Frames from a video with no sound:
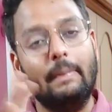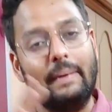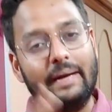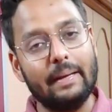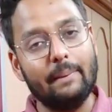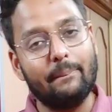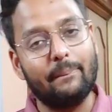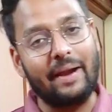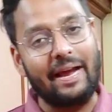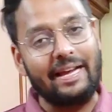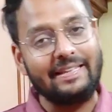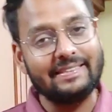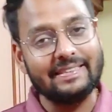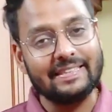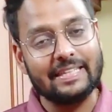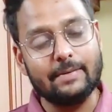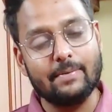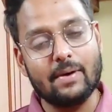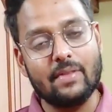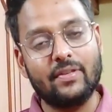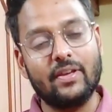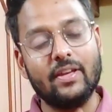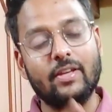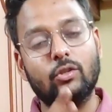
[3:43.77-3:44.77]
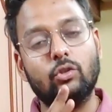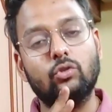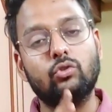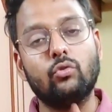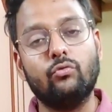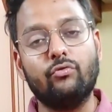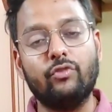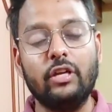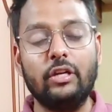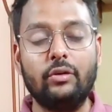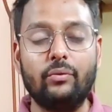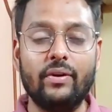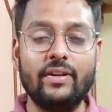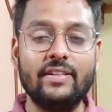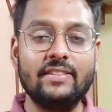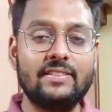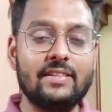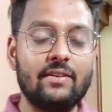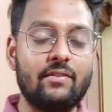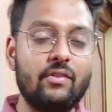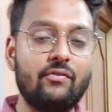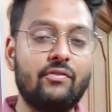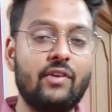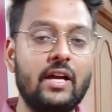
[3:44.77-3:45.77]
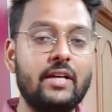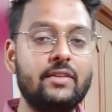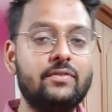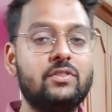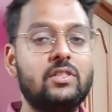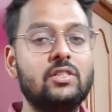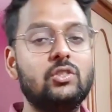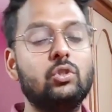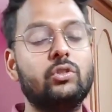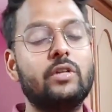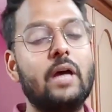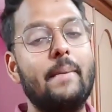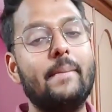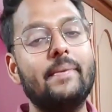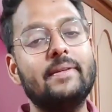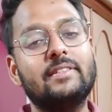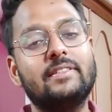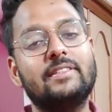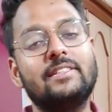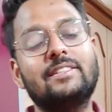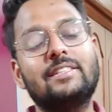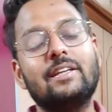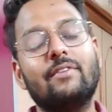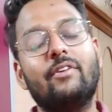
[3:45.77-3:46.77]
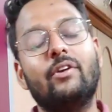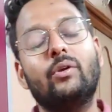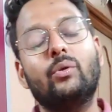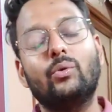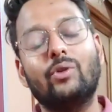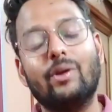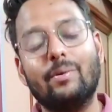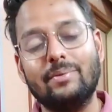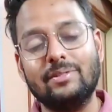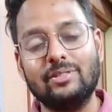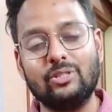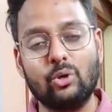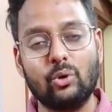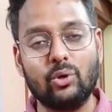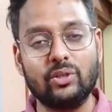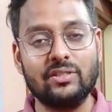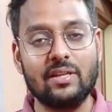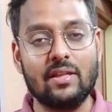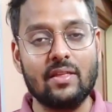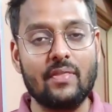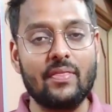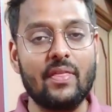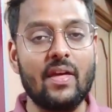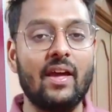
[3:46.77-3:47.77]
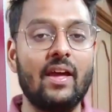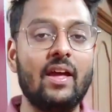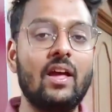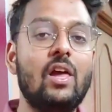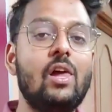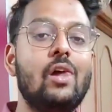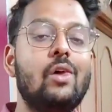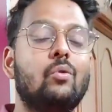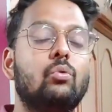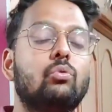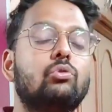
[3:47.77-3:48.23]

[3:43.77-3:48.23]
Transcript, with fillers: बाकी प्राइसिंग की बात की जाए तो जो वी ट्वेंटी सेवन फाइव जी जो डायमेंसिटी सेवन टू डबल जीरो के साथ आता है